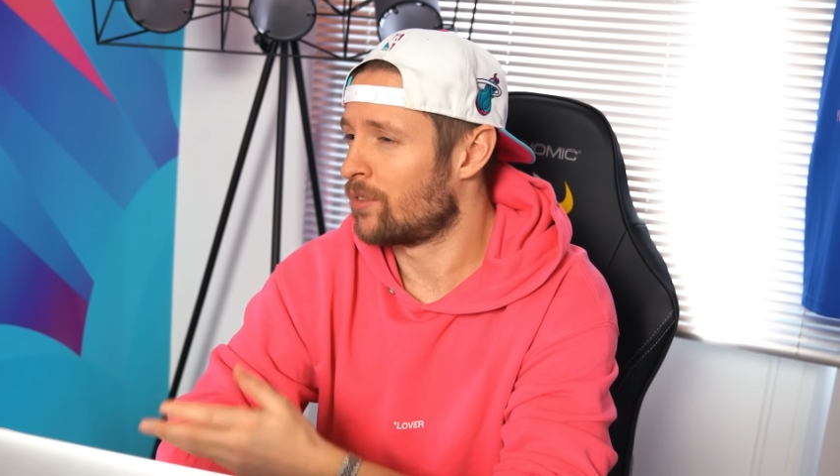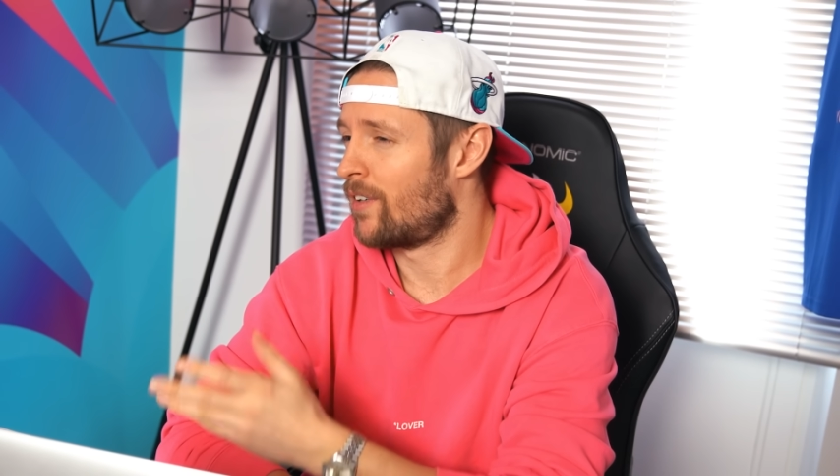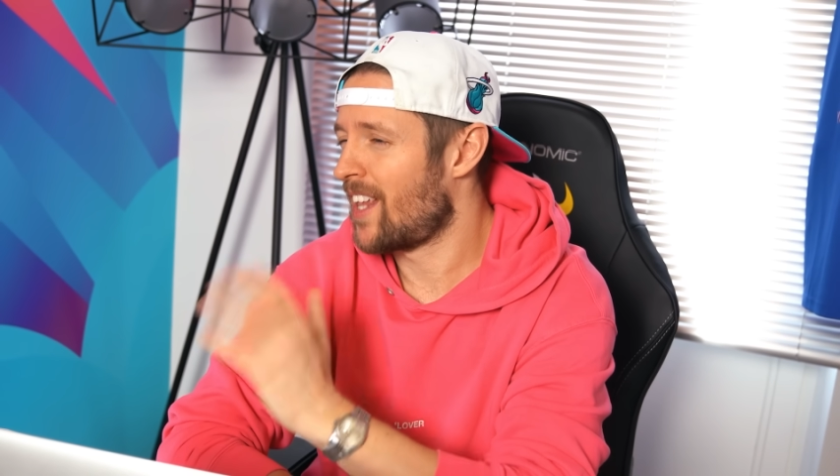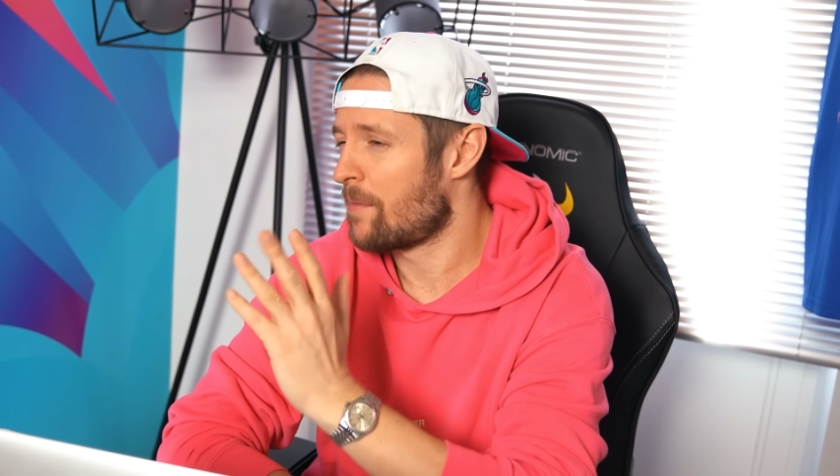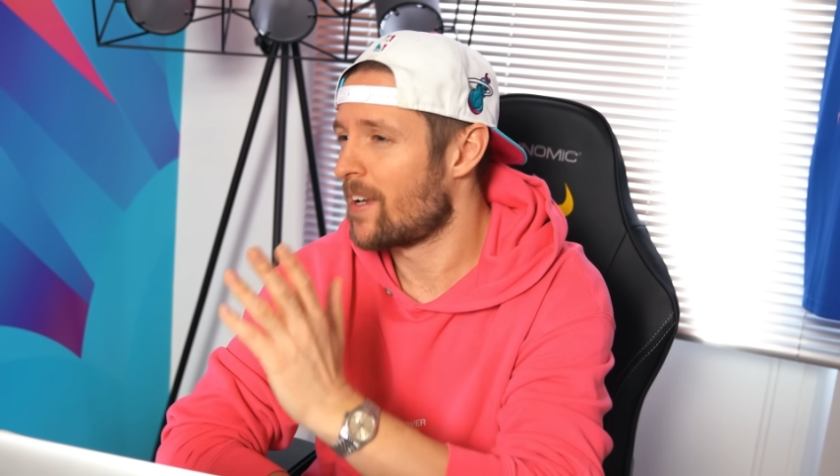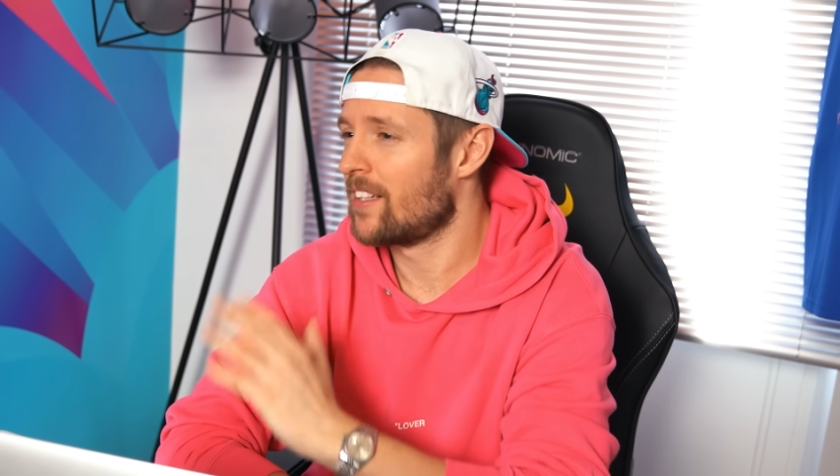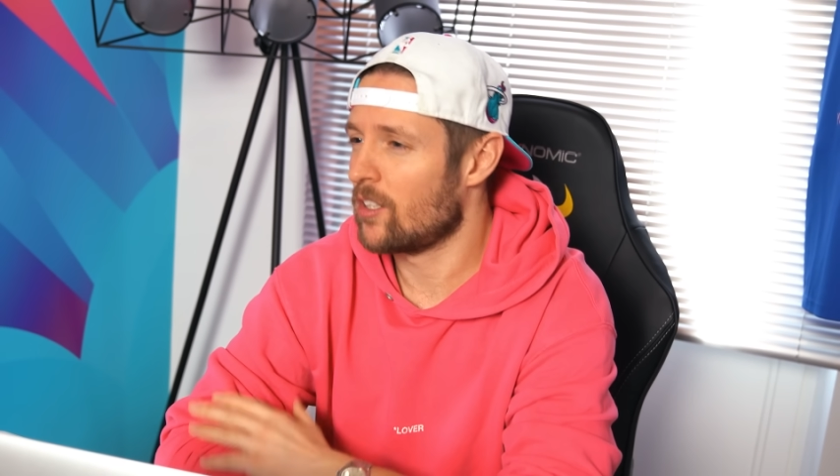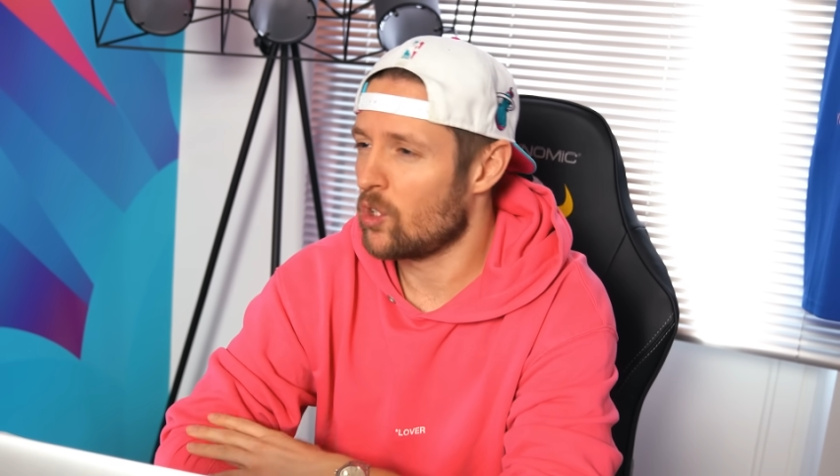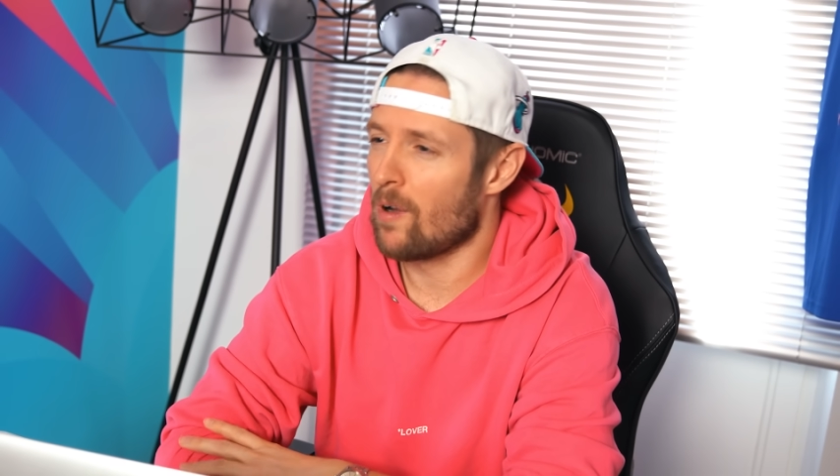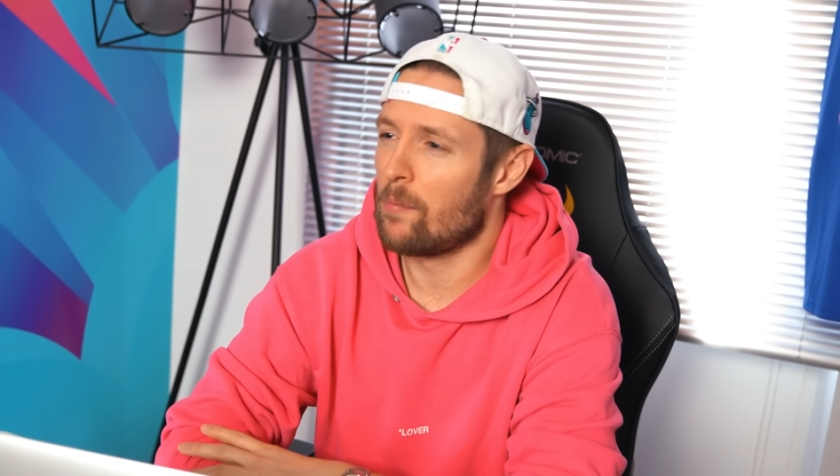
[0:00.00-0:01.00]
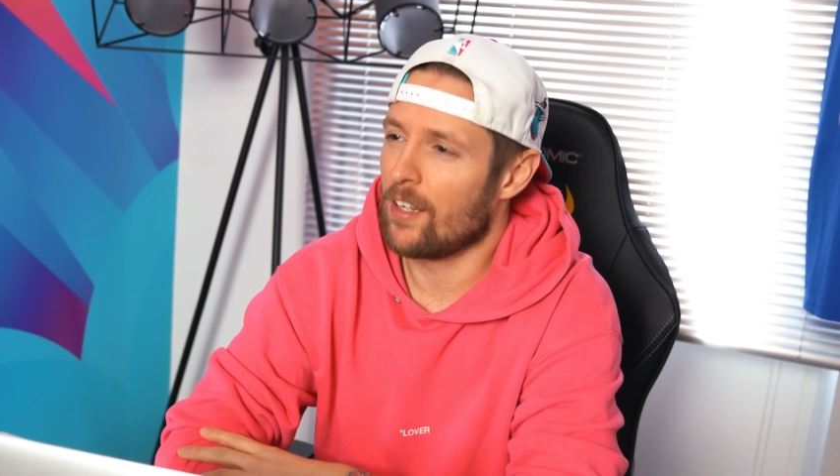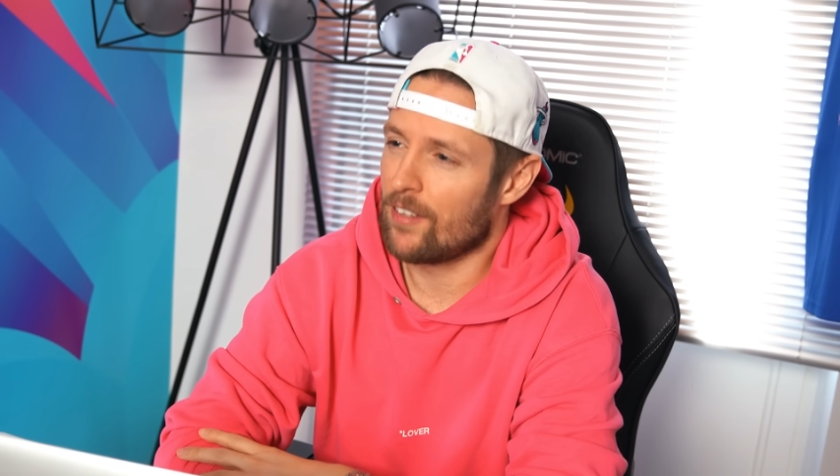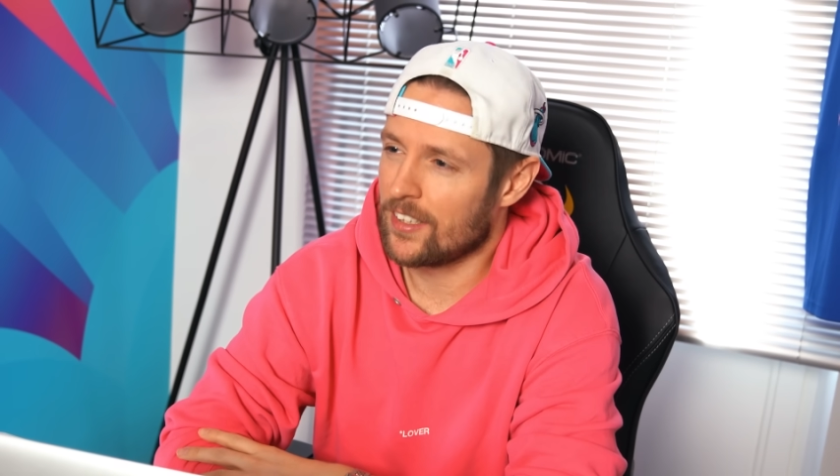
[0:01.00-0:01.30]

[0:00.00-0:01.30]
So verliert man nicht den Überblick,